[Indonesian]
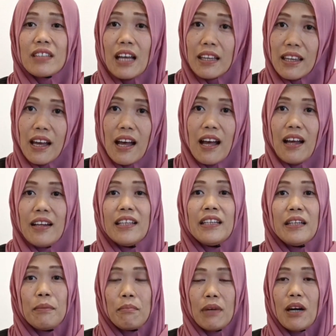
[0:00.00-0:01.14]
saya
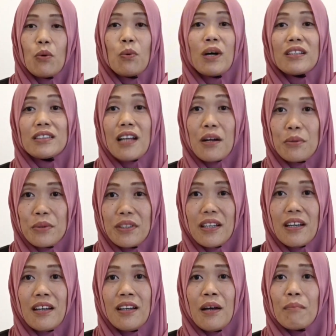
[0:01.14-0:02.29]
ini mbak uang
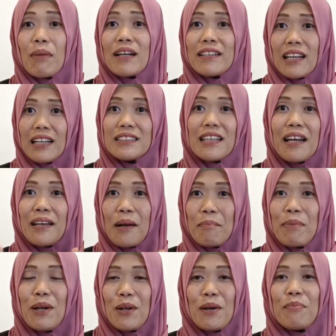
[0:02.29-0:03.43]
sakunya padahal saya
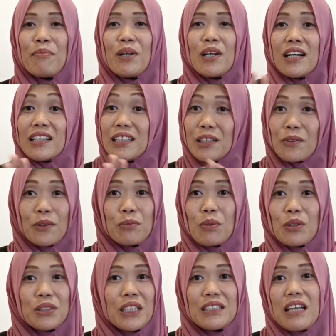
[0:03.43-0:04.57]
belum ngikut
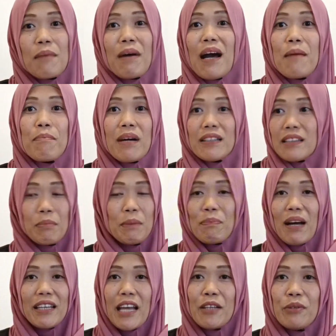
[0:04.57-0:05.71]
proses apa-apa
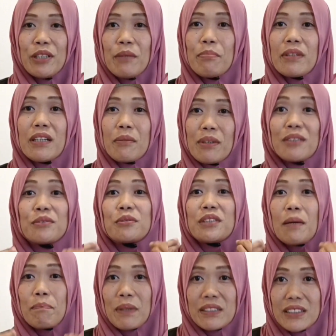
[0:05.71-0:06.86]
tapi Pak Yayu ini benar-benar
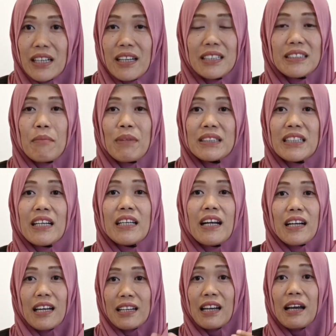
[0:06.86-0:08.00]
sudah percaya sama
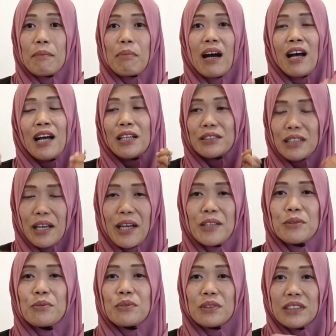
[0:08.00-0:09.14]
saya karena apa
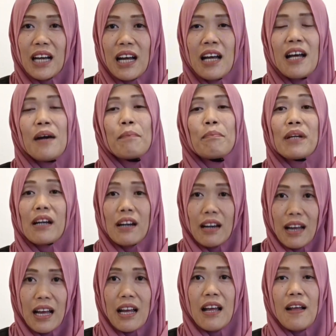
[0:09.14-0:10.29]
saya sudah
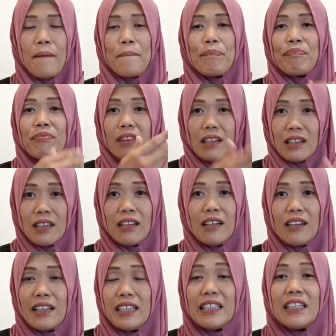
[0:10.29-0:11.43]
pernah
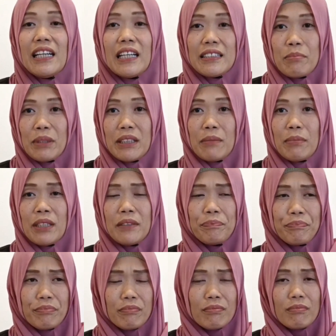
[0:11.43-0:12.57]
uh, inilah teman-teman